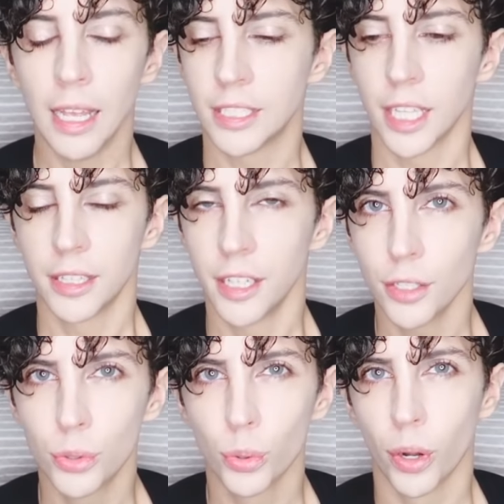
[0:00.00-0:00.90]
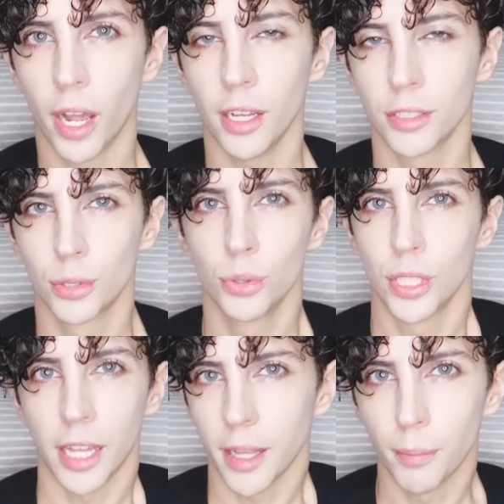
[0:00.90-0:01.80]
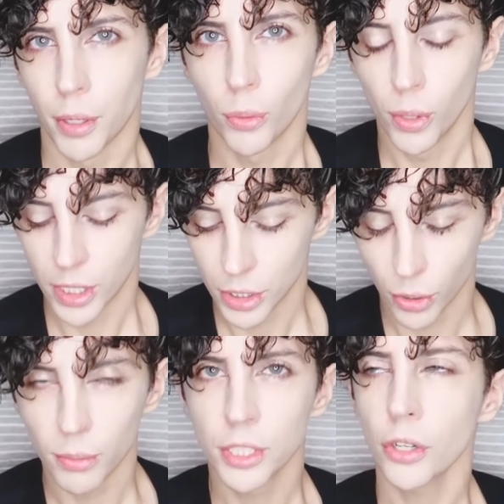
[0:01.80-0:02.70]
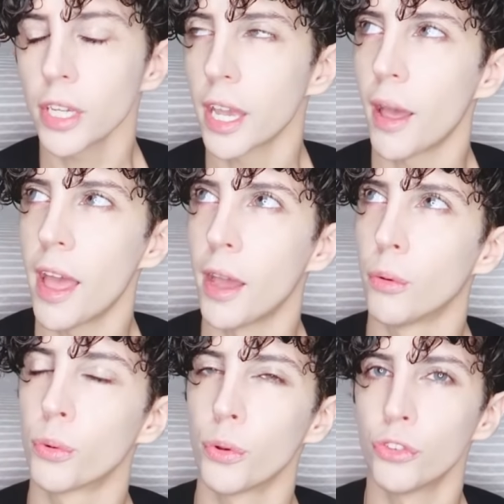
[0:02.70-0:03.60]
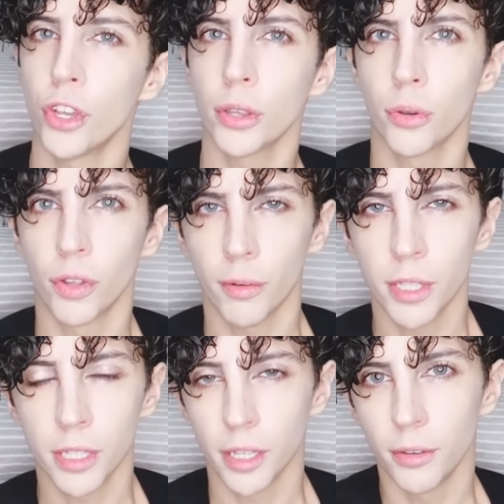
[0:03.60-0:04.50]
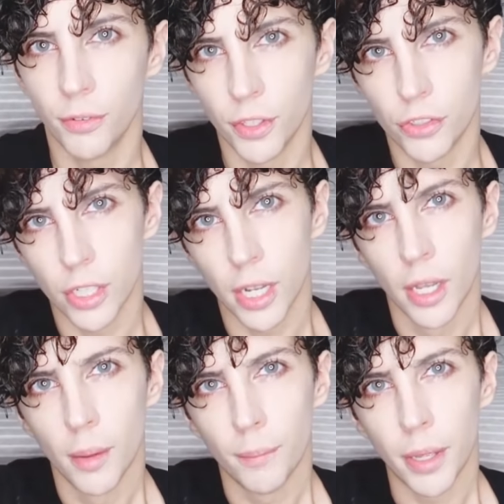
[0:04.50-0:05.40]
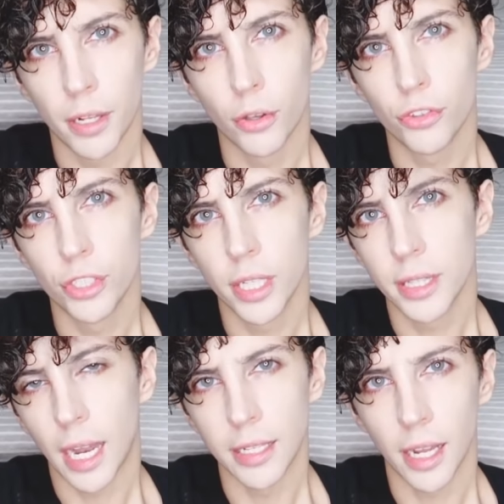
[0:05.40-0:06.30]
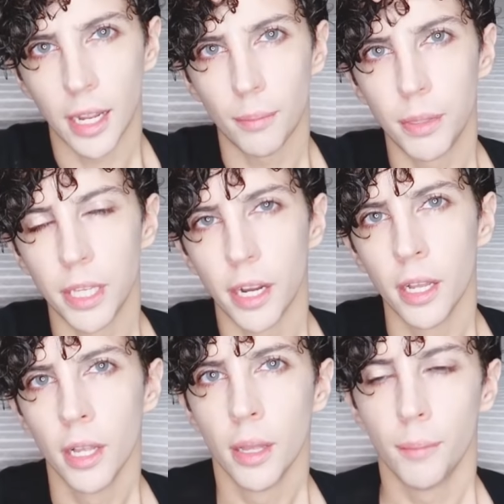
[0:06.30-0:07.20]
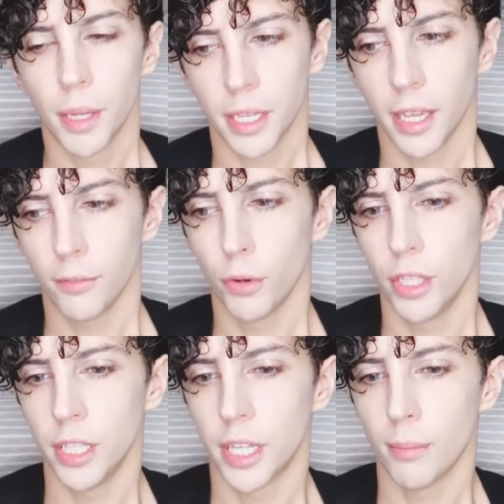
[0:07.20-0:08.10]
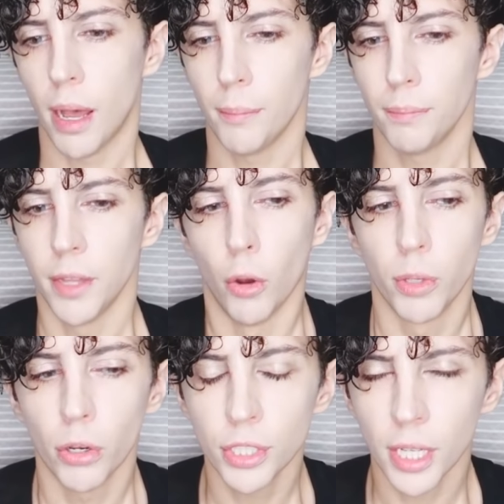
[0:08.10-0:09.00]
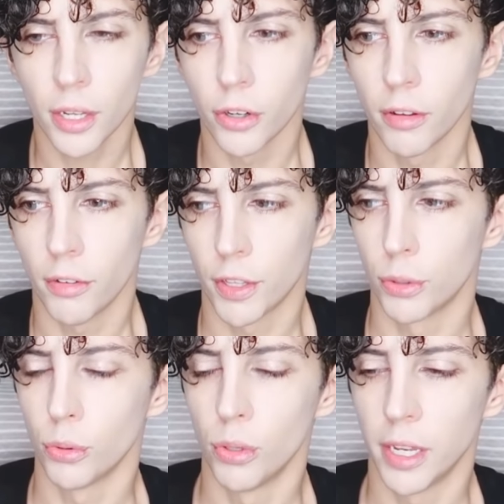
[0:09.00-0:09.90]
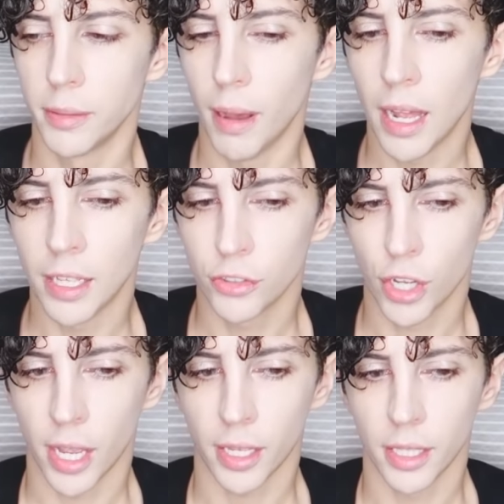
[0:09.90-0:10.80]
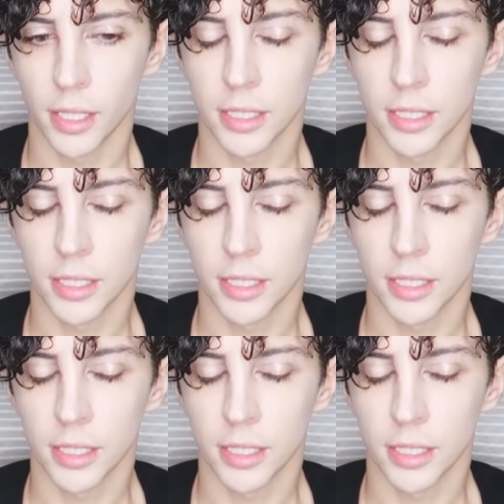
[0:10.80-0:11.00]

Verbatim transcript: lei si è addirittura scusata per questo so che è un concetto veramente difficile per gli occidentali da capire perché voi dite ma Naomi Osaka non aveva fatto nulla di male cioè